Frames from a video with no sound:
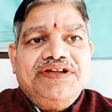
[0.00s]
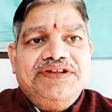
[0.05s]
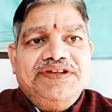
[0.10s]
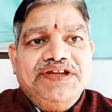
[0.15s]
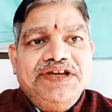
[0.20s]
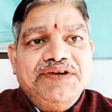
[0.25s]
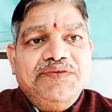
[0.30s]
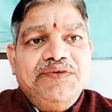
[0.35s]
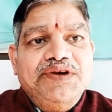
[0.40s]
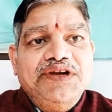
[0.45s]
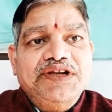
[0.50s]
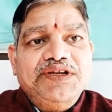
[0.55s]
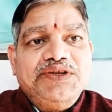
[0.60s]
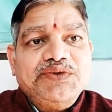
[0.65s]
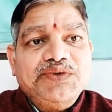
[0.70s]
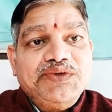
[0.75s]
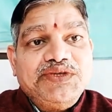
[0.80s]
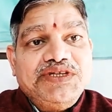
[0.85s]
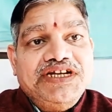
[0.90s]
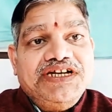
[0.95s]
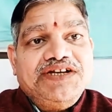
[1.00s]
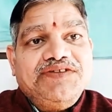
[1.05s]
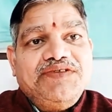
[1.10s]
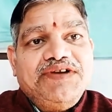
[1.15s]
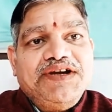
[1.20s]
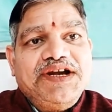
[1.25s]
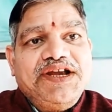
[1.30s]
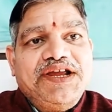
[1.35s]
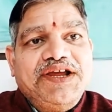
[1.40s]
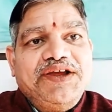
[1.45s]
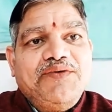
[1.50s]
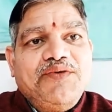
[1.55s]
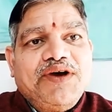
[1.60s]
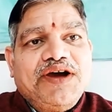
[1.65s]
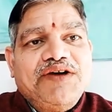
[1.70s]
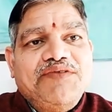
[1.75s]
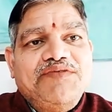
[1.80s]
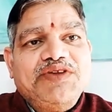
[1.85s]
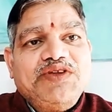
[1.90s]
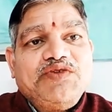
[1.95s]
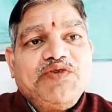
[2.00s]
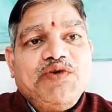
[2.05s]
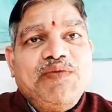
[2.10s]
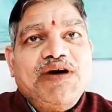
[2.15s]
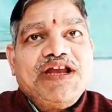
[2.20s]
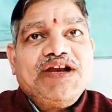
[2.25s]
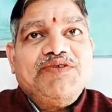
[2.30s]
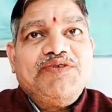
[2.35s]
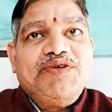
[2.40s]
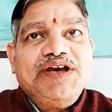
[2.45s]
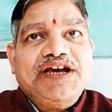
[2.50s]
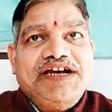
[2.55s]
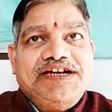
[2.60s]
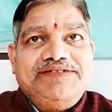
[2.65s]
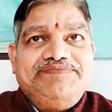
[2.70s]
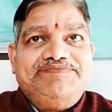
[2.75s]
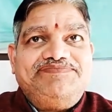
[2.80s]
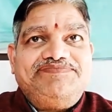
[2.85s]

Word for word: దేవుణ్ణి చూసినటువంటి ఒక విశ్వమానవుడిగా